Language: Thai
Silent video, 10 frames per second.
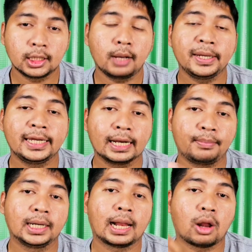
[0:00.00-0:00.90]
ซึ่งเครื่องบินทิ้ง
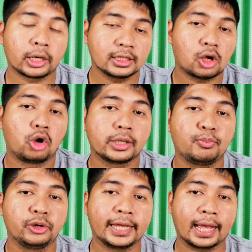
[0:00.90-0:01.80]
ระเบิดระลอกที่สองของ
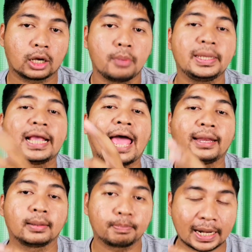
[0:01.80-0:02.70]
ญี่ปุ่นเนี่ยก็มี
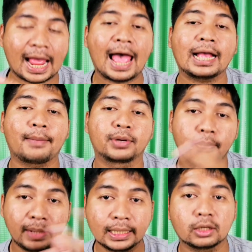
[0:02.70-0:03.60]
การปะทะกับ
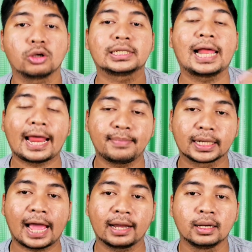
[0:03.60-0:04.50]
เครื่องบินของสหรัฐ
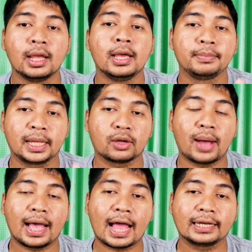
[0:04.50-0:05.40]
เหมือนกันเพียง
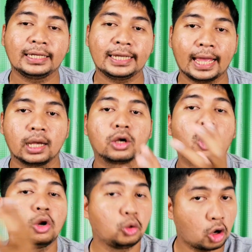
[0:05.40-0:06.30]
แต่ว่าครั้งนี้เนี่ย
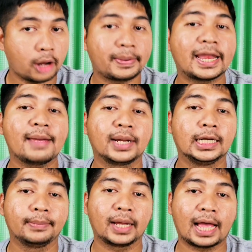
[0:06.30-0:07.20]
ก็หลุดรอดไปได้เห
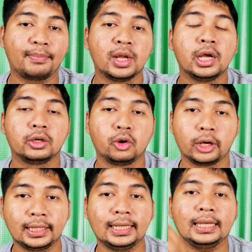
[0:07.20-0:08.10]
มือนเดิมนะครับ
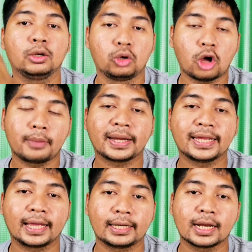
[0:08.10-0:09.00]
โดยที่หลุดรอด
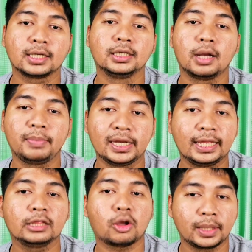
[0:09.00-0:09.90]
ไปเนี่ยนั่นก็คือเครื่องบิ
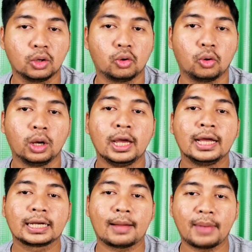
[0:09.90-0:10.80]
นทิ้งตอร์ปิโด
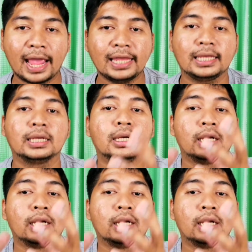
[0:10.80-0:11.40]
ทำให้